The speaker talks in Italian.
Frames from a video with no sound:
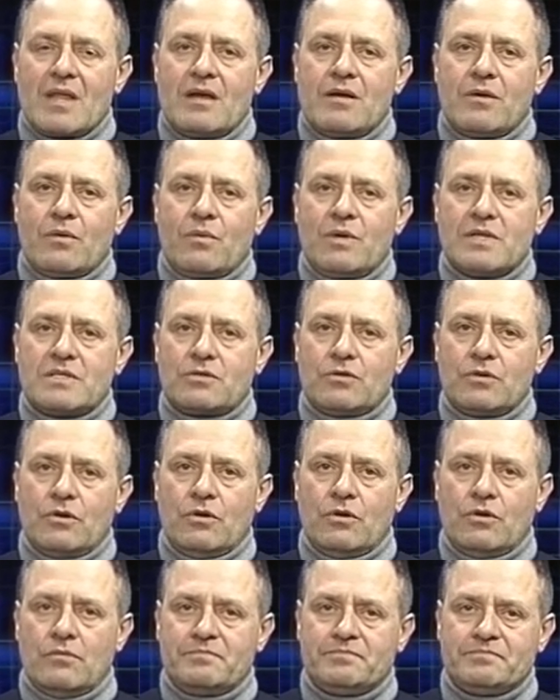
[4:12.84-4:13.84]

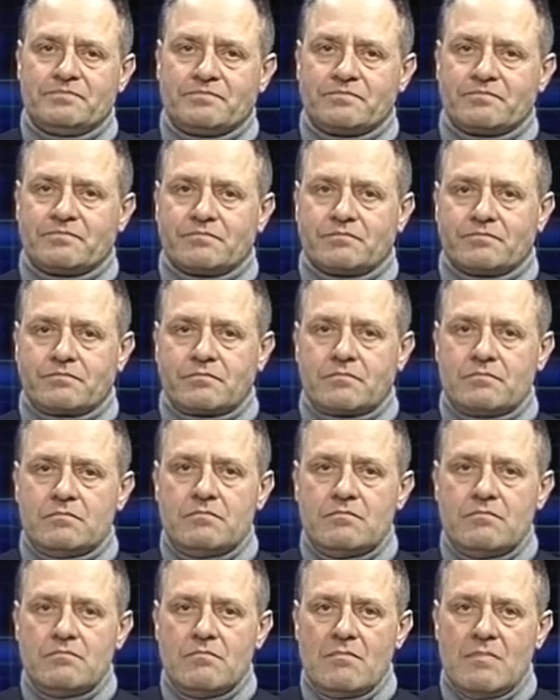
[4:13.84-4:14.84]
Questo
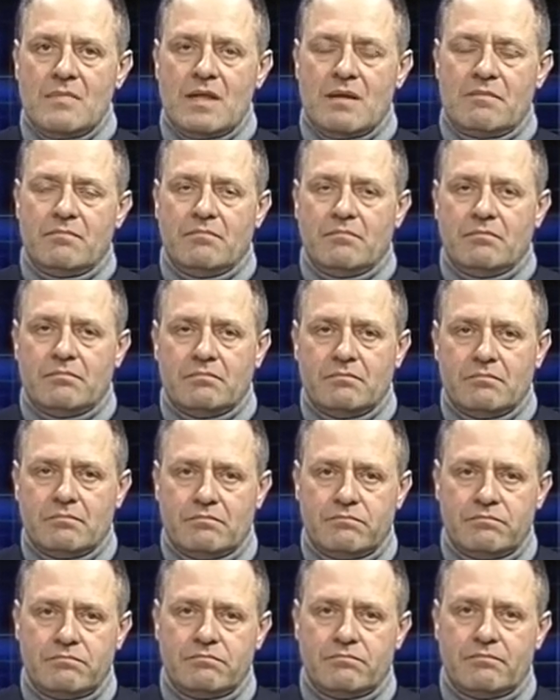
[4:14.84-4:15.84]
mh, mm,
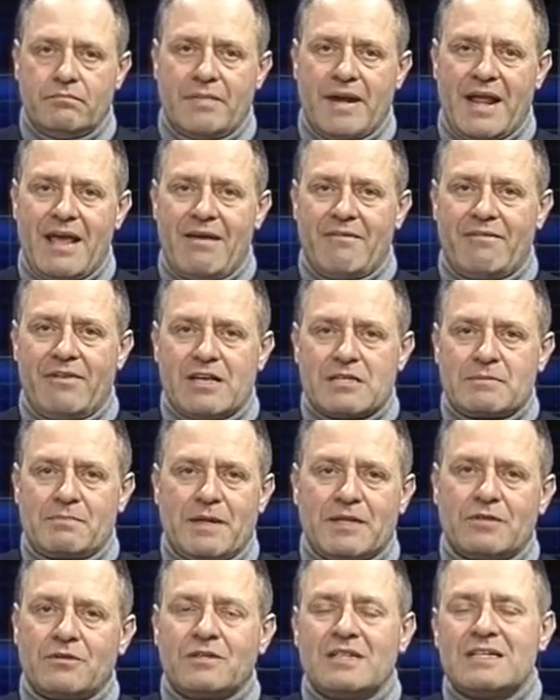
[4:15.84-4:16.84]
breve
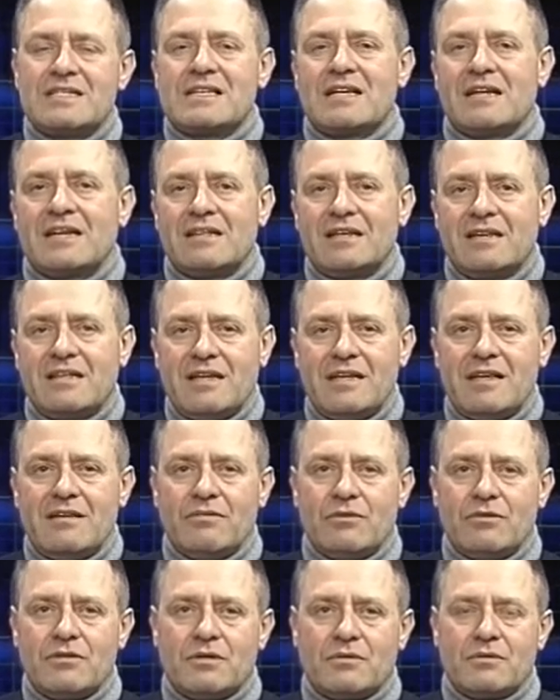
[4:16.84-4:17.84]
aspetto
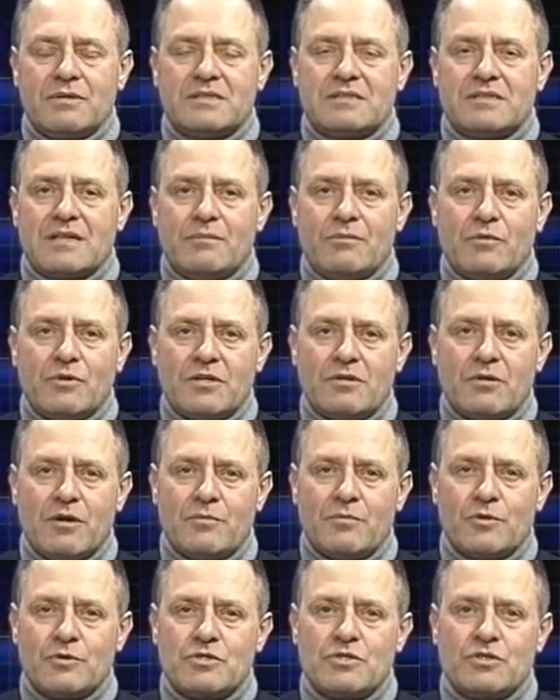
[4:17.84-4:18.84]
descrittivo di questa
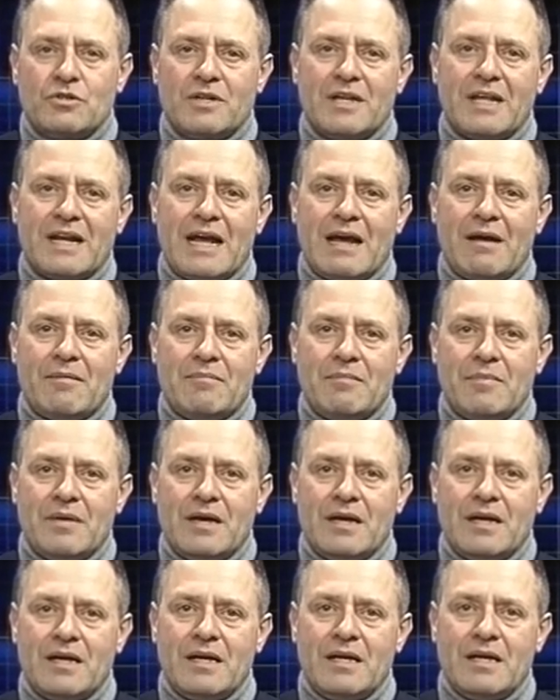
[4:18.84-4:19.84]
emozione
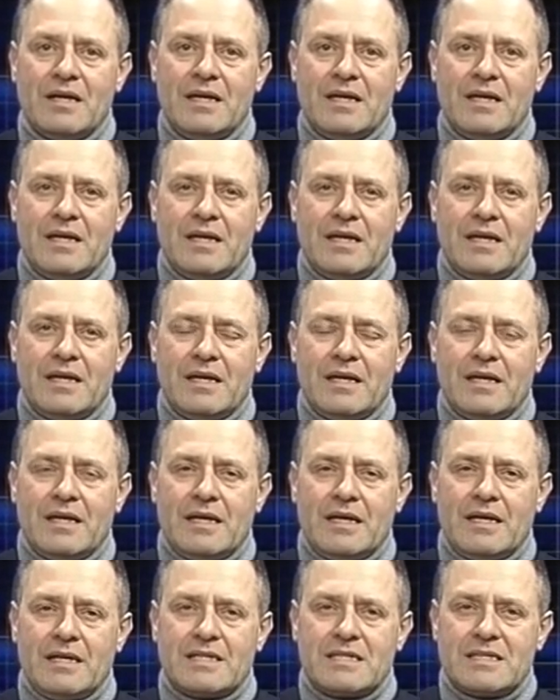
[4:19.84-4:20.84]
rabbia
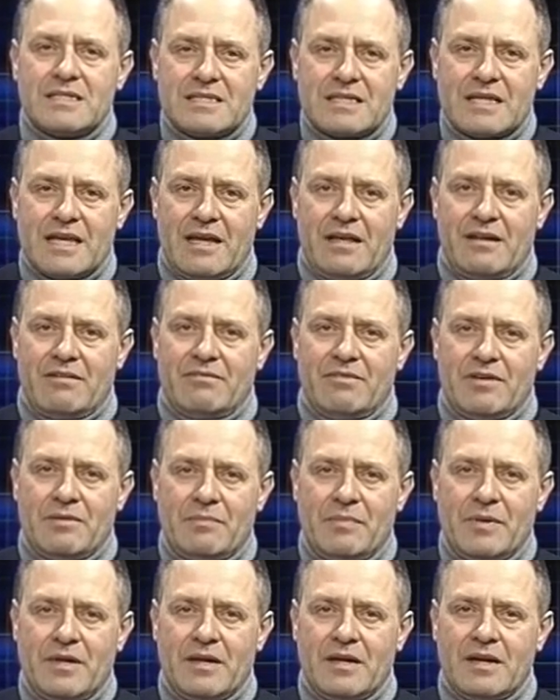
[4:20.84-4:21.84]
eh, ci serve
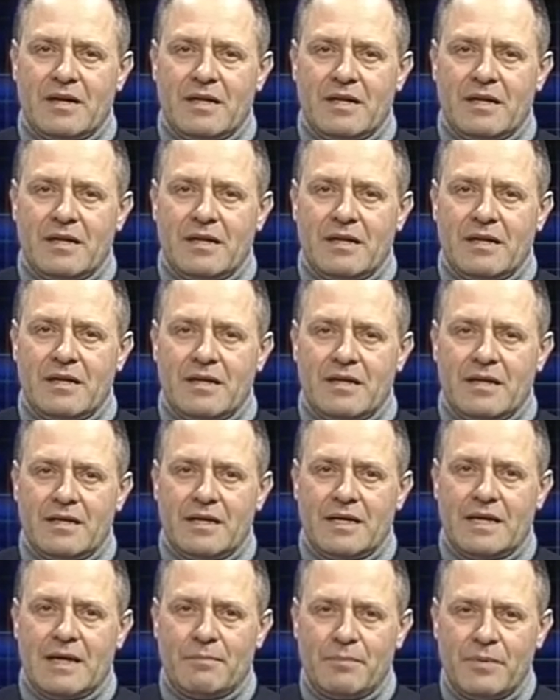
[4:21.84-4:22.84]
per eh,
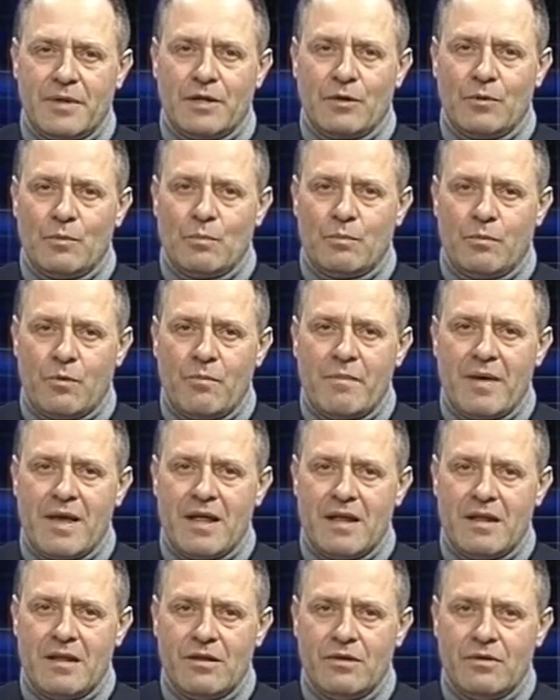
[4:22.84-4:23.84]
capire un po'
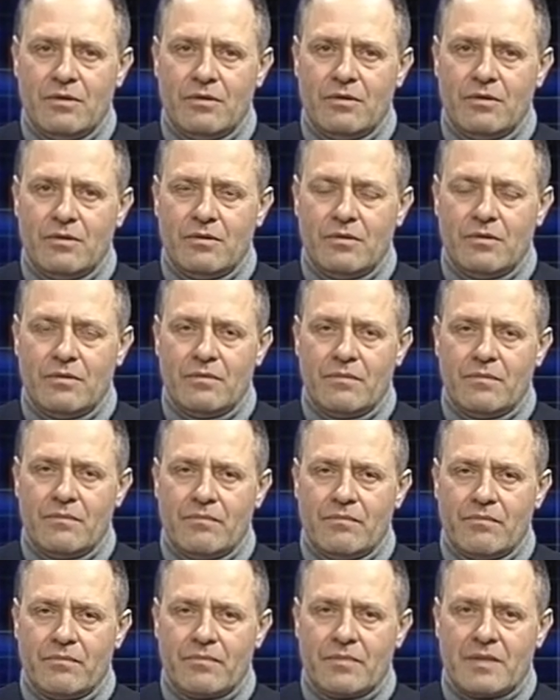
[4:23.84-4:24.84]
meglio
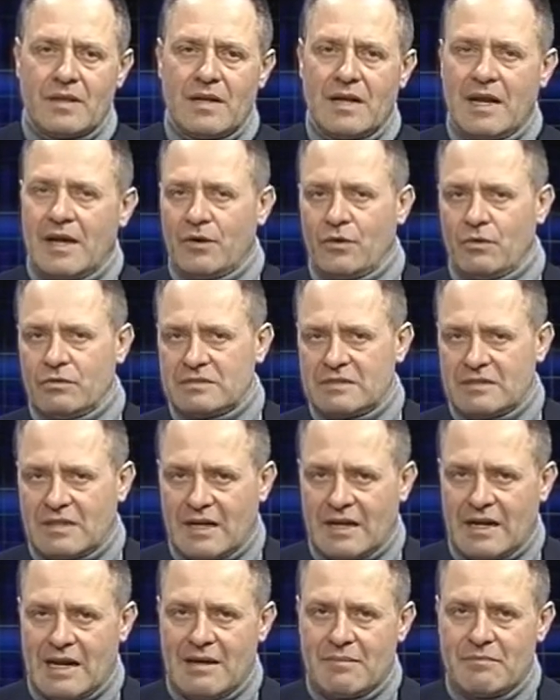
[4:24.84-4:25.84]
la
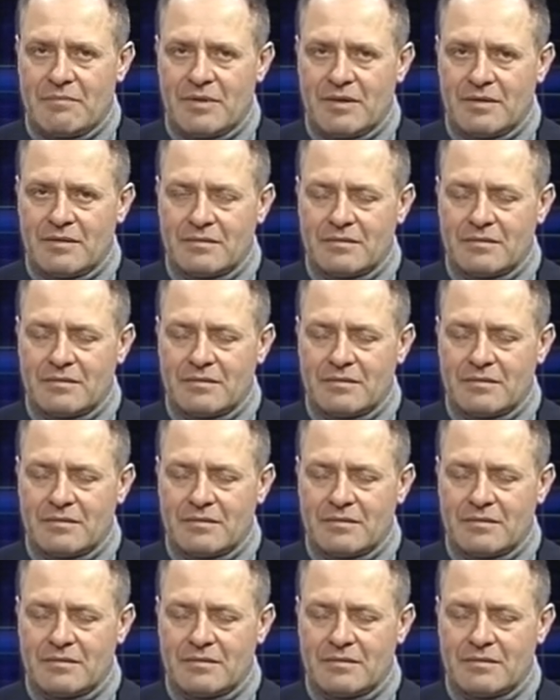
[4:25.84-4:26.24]
nostra rabbia.